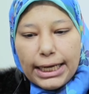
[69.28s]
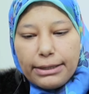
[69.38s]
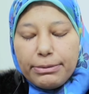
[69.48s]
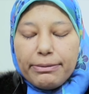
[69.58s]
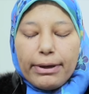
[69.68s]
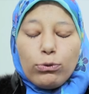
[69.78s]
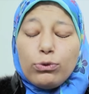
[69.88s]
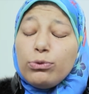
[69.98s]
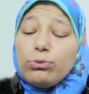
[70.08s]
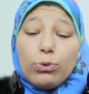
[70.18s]
ساعات بيبقى
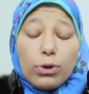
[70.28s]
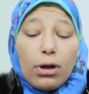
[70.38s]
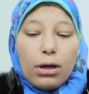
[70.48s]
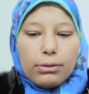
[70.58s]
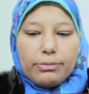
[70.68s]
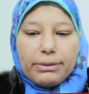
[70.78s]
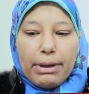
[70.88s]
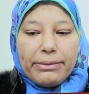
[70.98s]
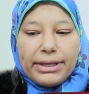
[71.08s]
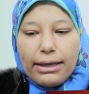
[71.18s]
ممكن مرهق
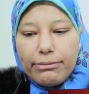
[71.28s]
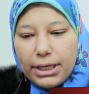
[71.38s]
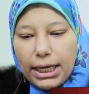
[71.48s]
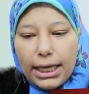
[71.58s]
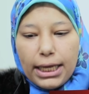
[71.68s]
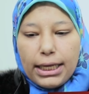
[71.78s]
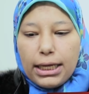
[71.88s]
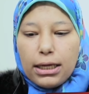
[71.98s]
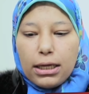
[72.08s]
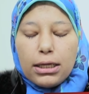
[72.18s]
بيبقى متضايق من
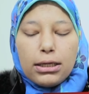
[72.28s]
حاجه